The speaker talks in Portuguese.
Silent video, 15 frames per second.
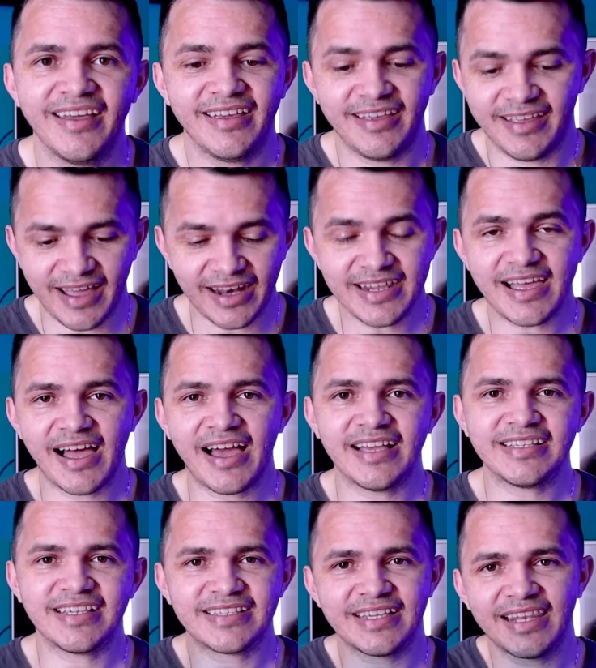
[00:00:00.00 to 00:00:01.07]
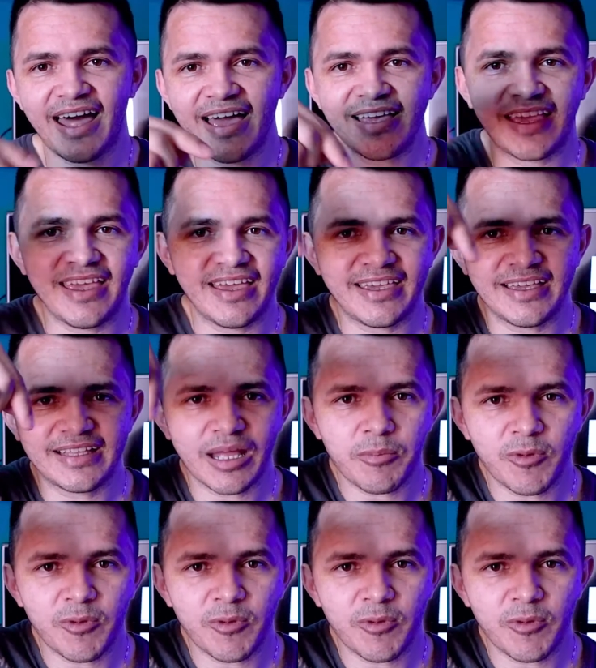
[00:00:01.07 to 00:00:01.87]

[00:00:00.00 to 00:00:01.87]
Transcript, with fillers: e aliás, esse like aqui que tá